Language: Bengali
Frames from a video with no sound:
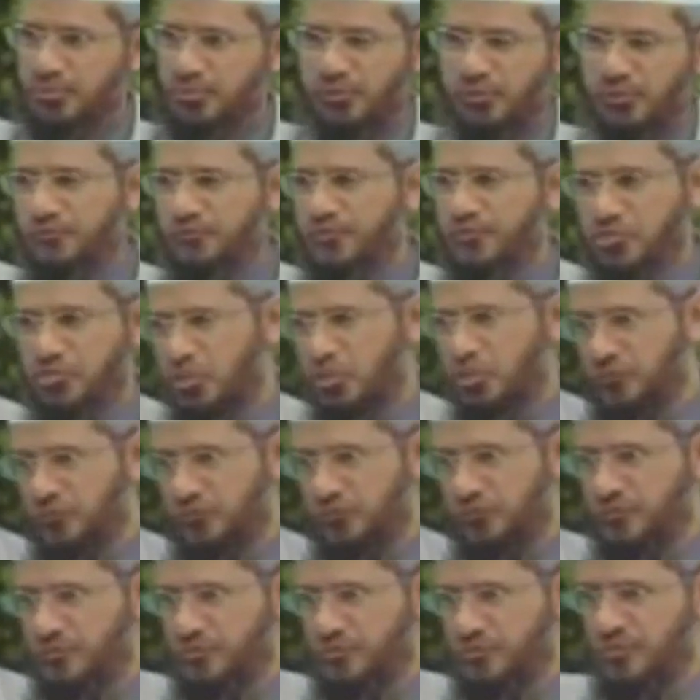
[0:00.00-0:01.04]
উপরের
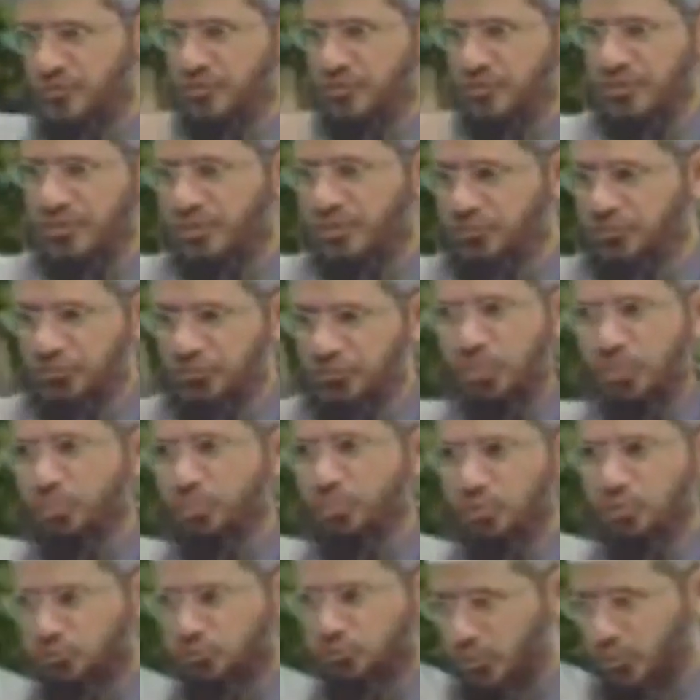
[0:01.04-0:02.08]
শেলফে কোরআন
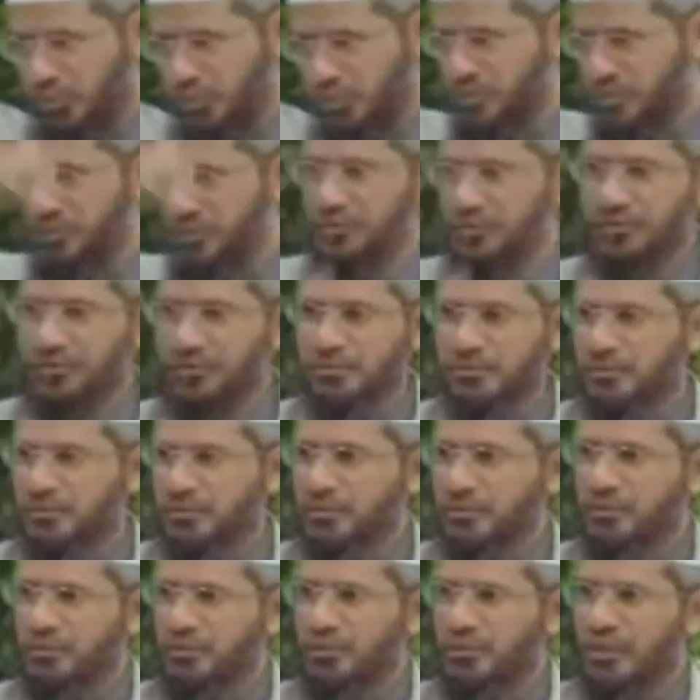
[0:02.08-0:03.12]
সবার উপরে থাকে
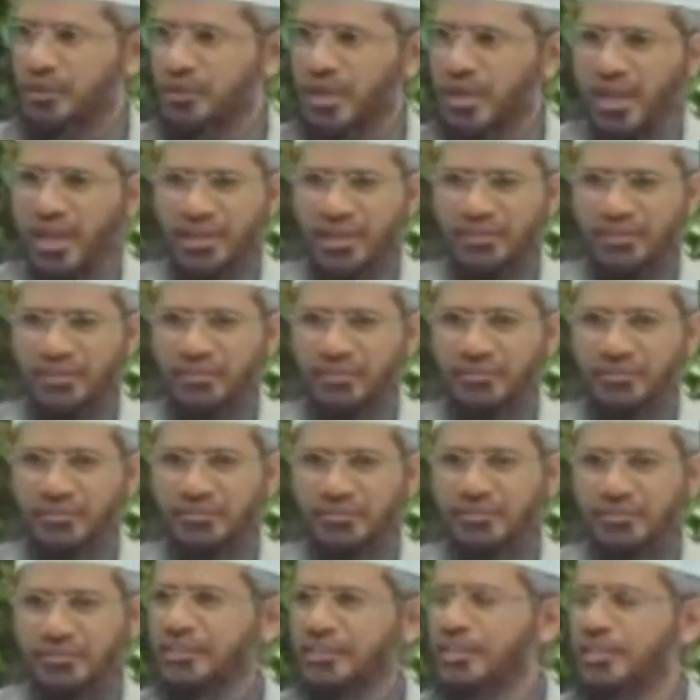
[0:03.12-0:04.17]
তারা
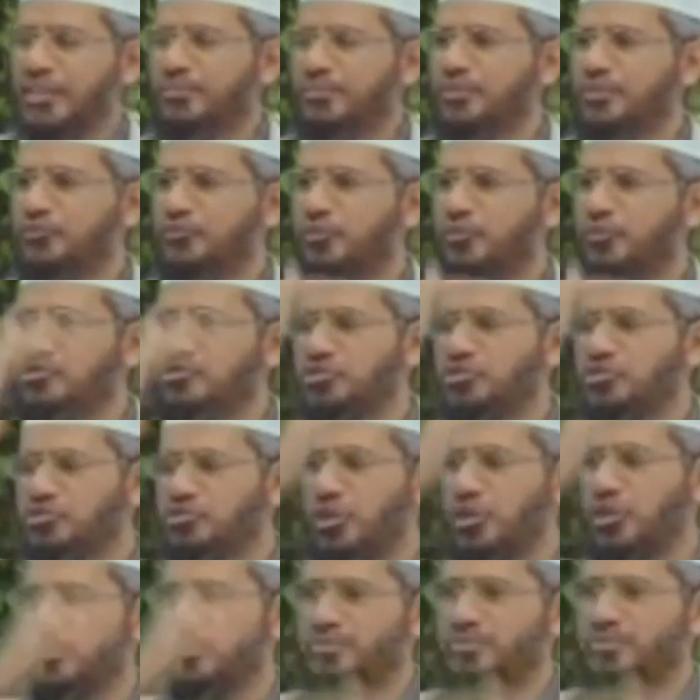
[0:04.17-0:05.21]
কোরআনকে এত উপরে
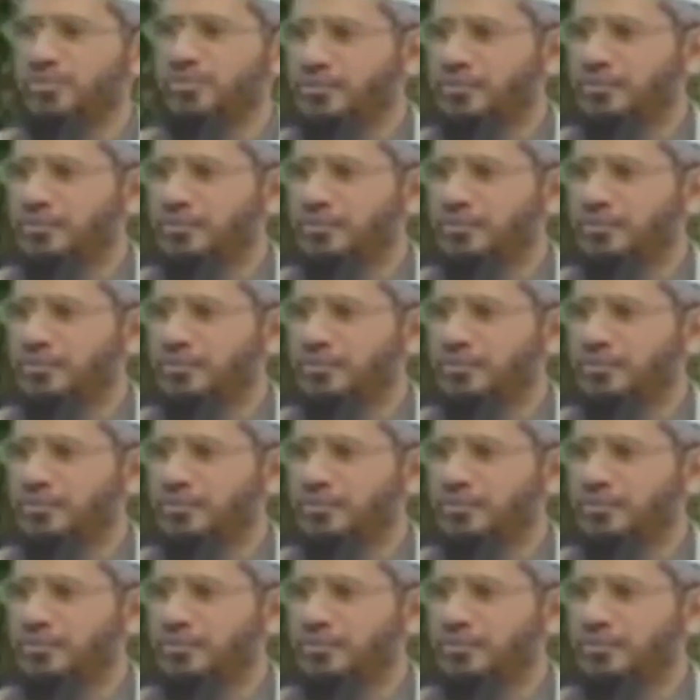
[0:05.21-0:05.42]
রেখে দেয়